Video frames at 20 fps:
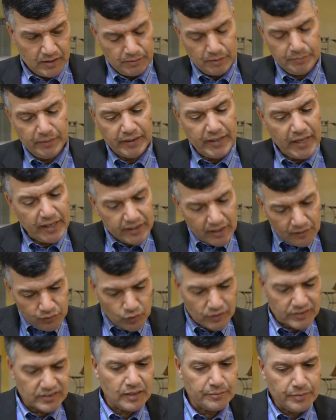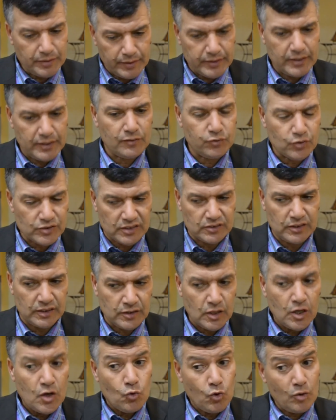بمعنى ان فرصه بمعنى الفرصه تعد
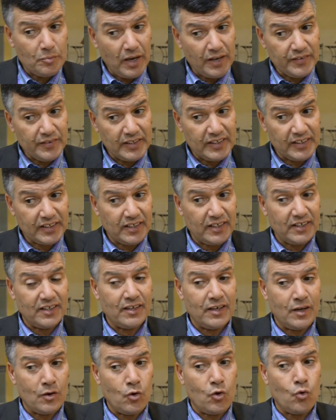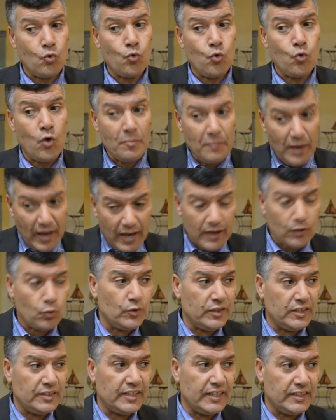ومع ذلك ومع
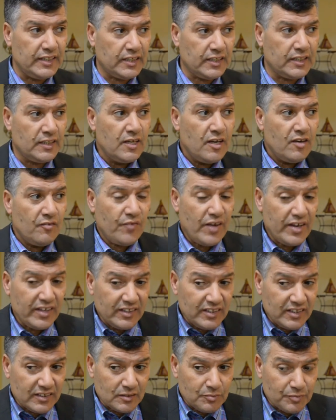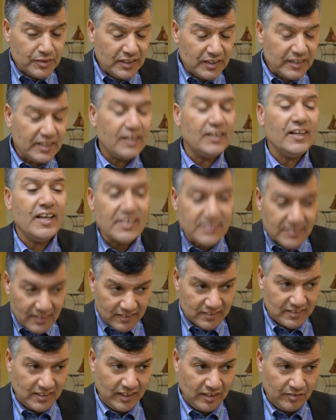كل ذلك فان التمثيليه لا
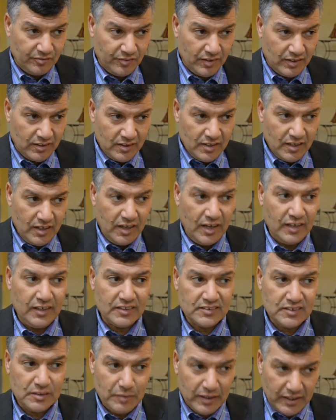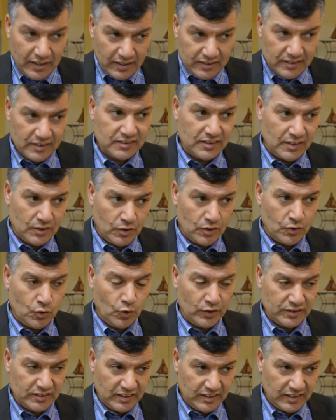زالت ضعيفه على اعتبار ان
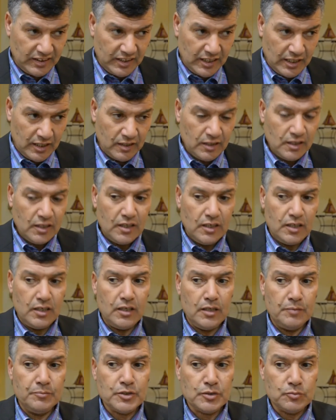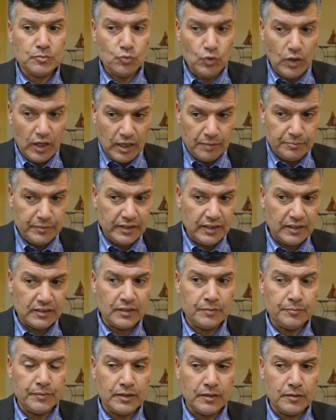اعطيت لها آه، مجموعه
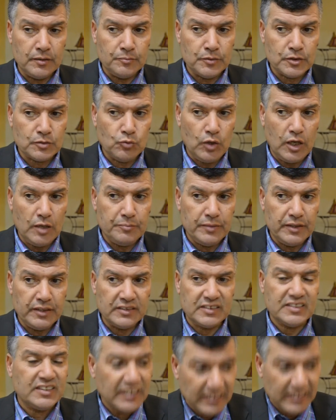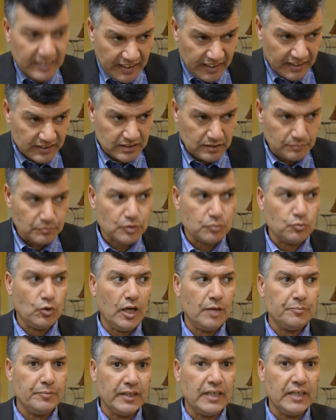من من مجموعه من التسهيلات
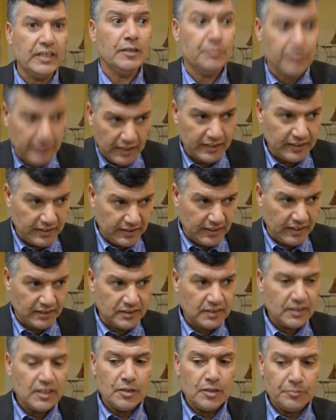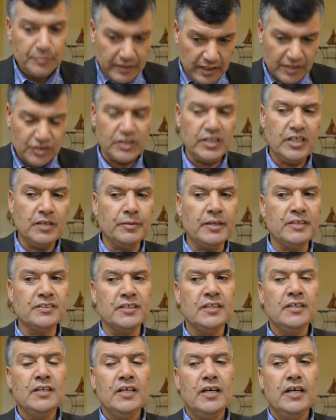مجموعه من الامكانيات من اجل ابراز
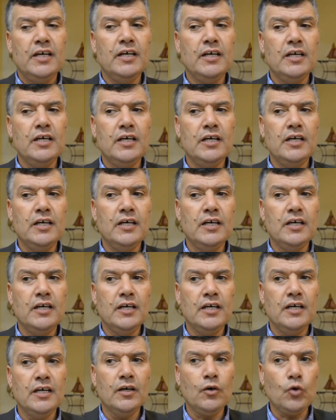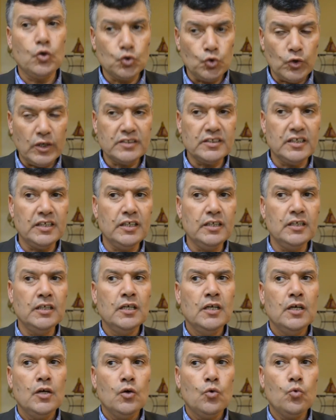آه، قدراتهن
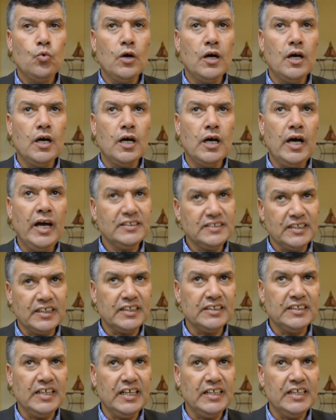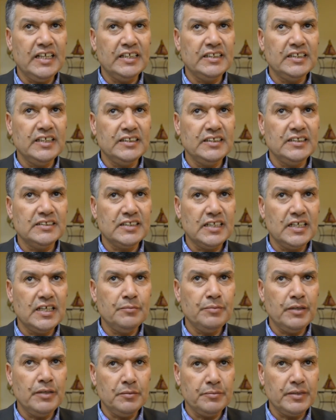واعتقد على ان النساء
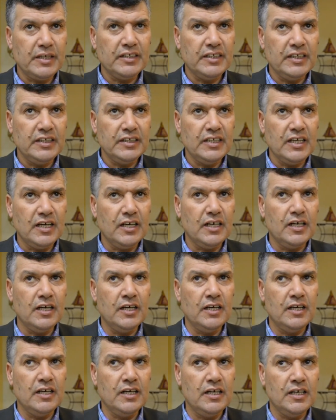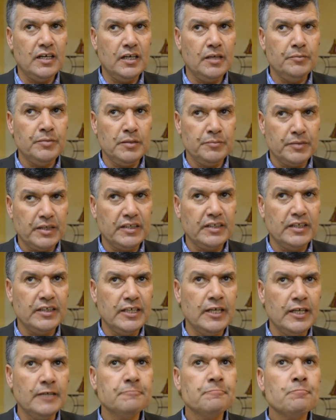بامكانهن آه،
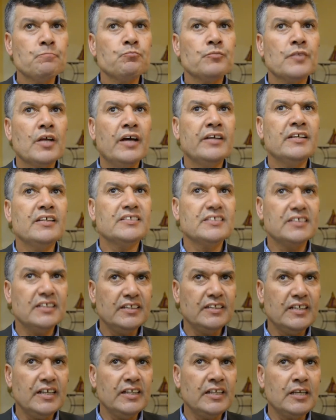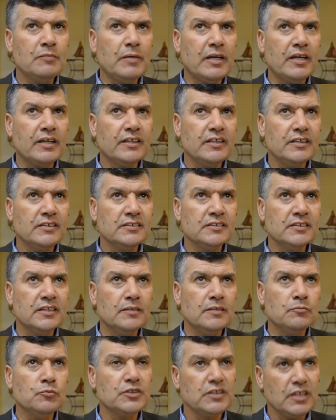بامكانهن ان يصلن الى المراكز
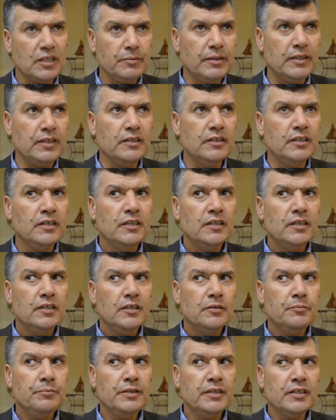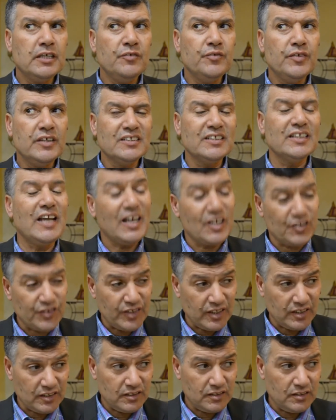مستقبلا بكيفية
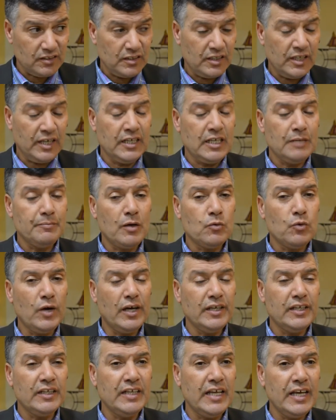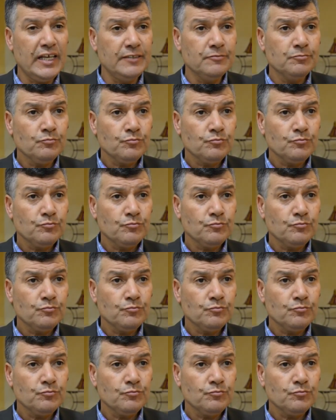أكثر على ما هو عليه الآن